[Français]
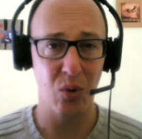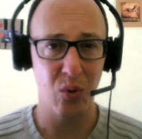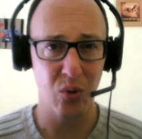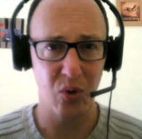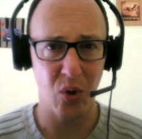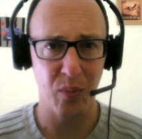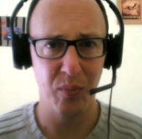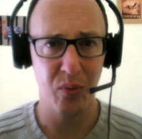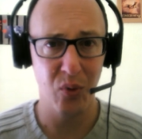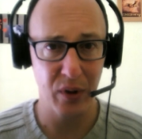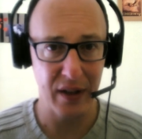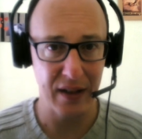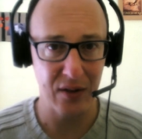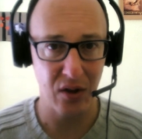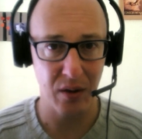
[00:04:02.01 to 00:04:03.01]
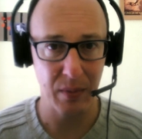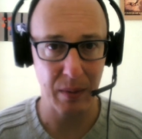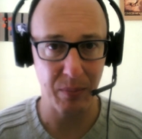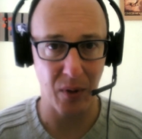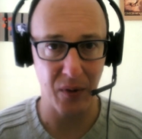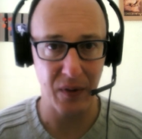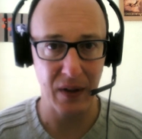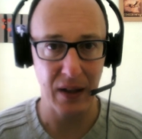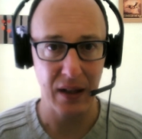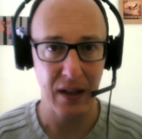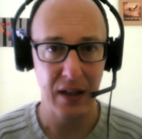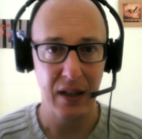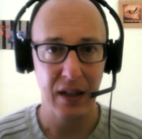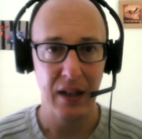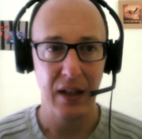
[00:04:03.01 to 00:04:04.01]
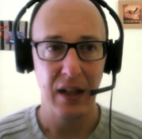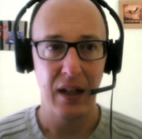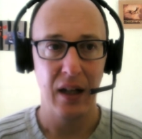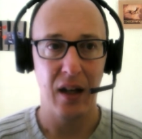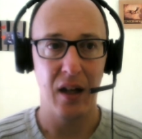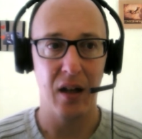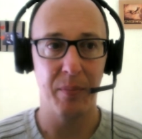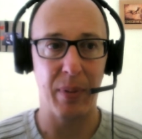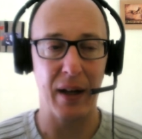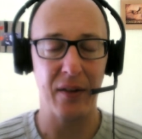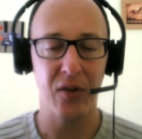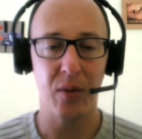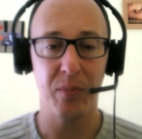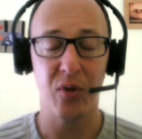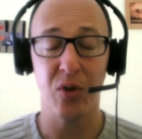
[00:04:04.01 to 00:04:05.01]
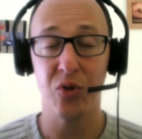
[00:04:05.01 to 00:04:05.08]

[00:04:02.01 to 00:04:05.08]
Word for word: longtemps bloqué sur mes pensées euh, par exemple,